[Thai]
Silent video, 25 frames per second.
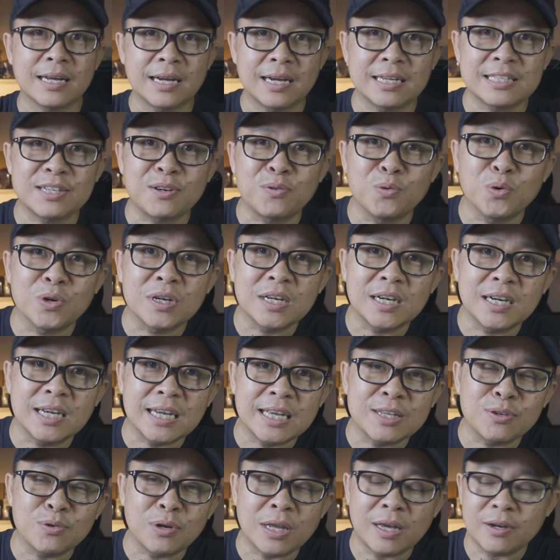ก็จะคุ้นเคย
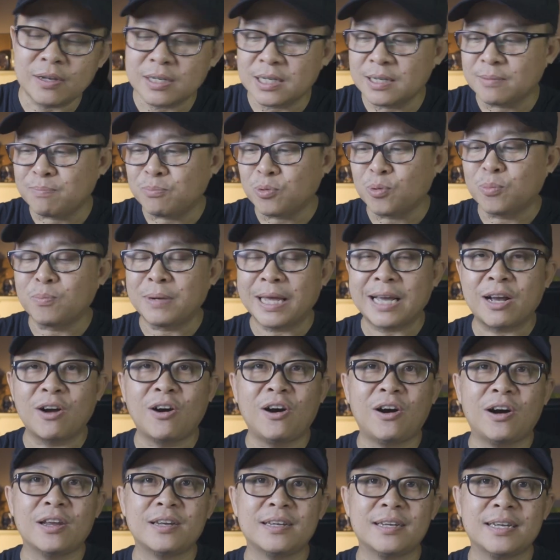กันอยู่แล้ว คือปุ่ม
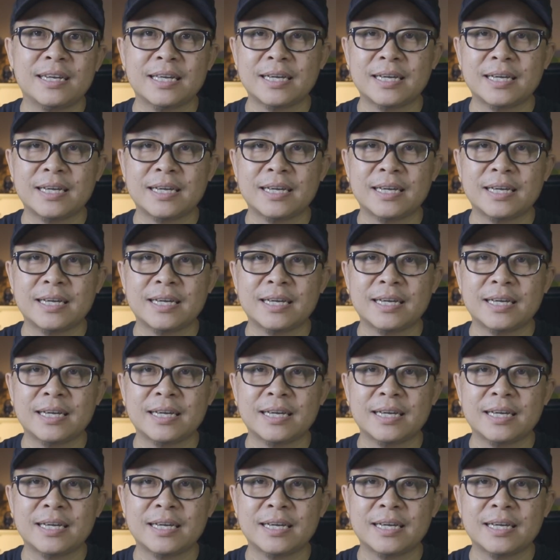Record